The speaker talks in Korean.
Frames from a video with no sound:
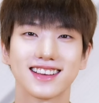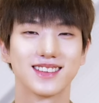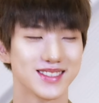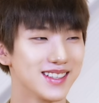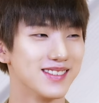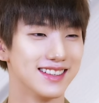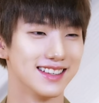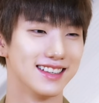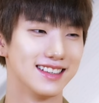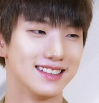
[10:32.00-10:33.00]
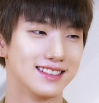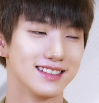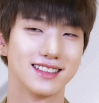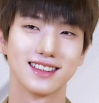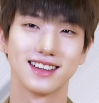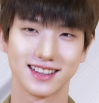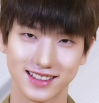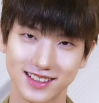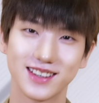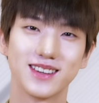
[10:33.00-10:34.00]
감사합니다 아, 예,
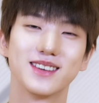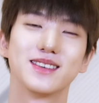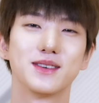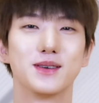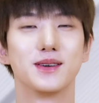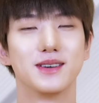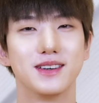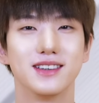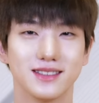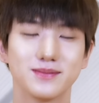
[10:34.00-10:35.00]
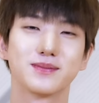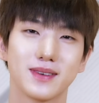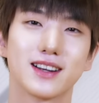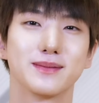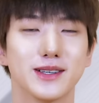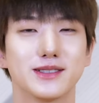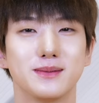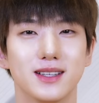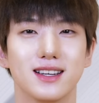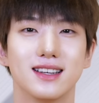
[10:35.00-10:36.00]
예.
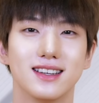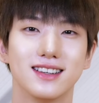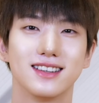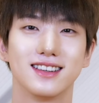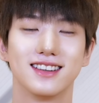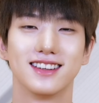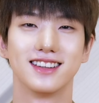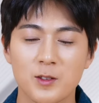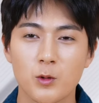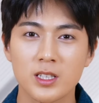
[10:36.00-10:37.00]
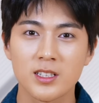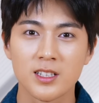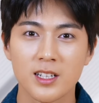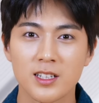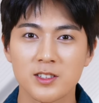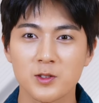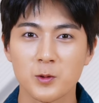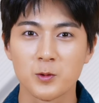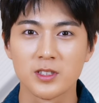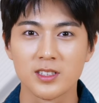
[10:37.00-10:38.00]
아름다우십니다 화장을 해가지고
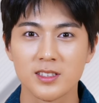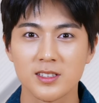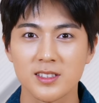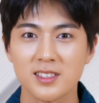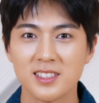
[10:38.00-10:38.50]
오늘은